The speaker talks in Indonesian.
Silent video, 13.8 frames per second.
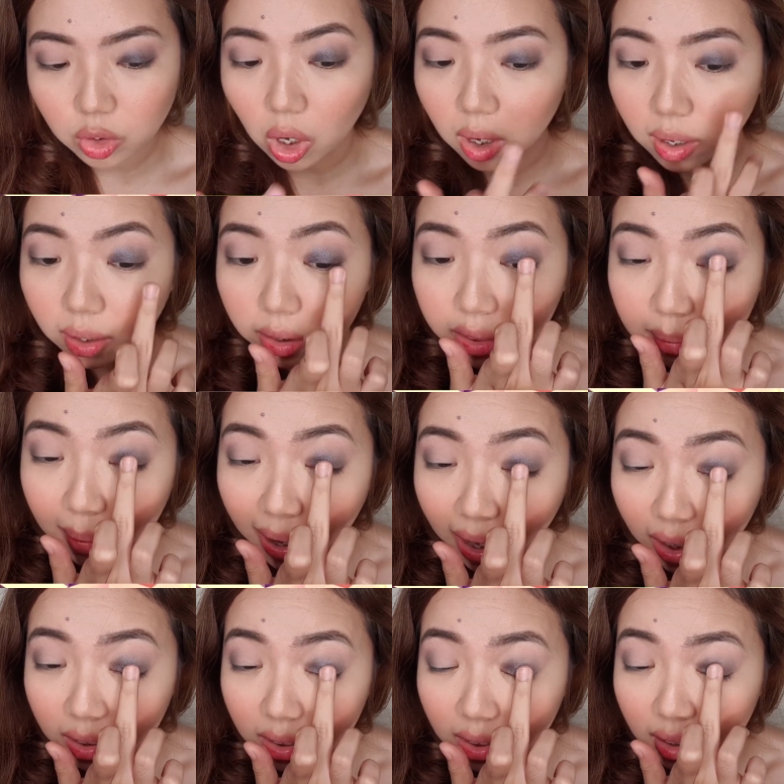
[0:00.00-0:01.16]
coklat
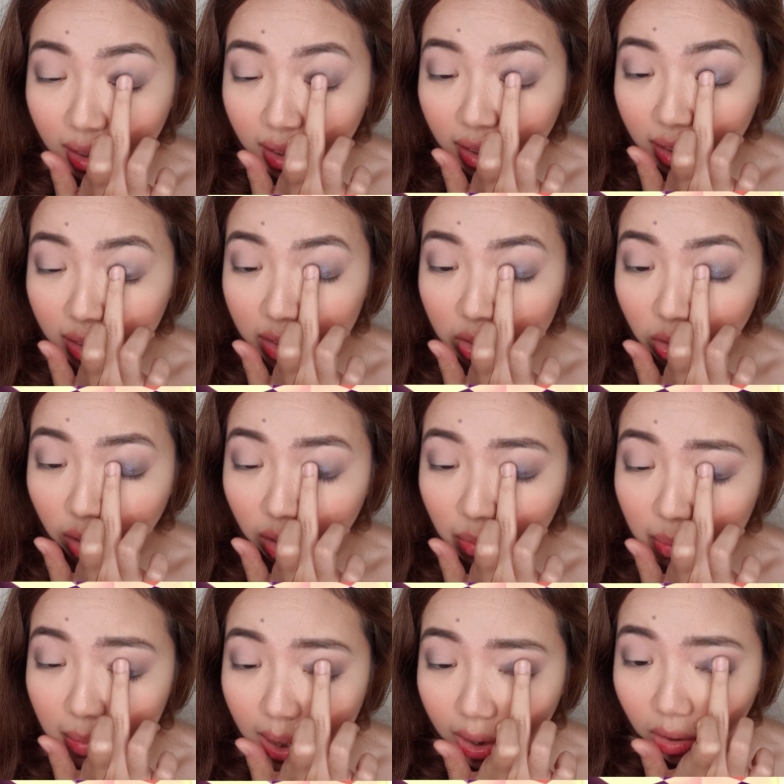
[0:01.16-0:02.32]
palette coklat
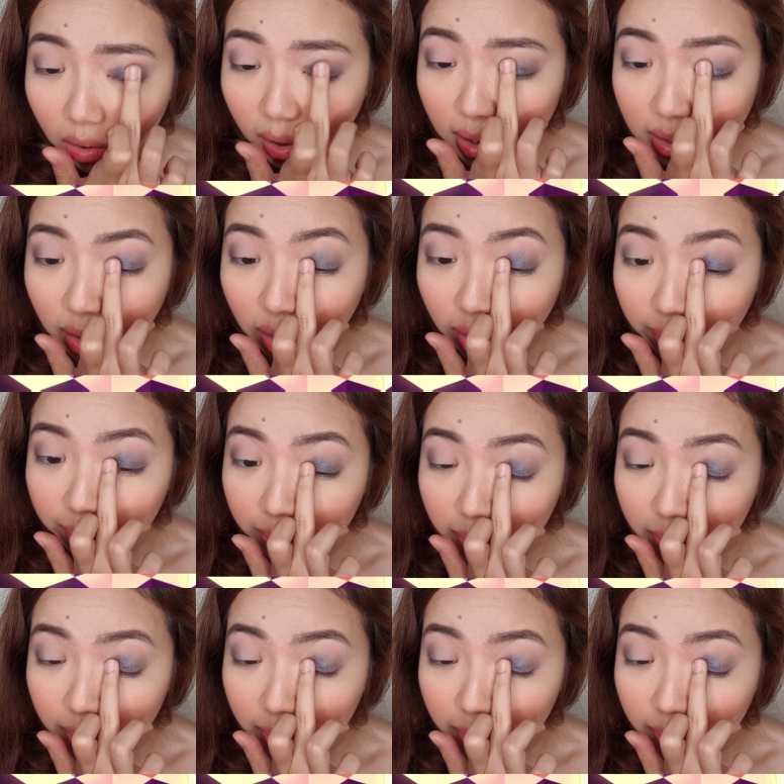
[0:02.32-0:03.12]
bar kalau nggak salah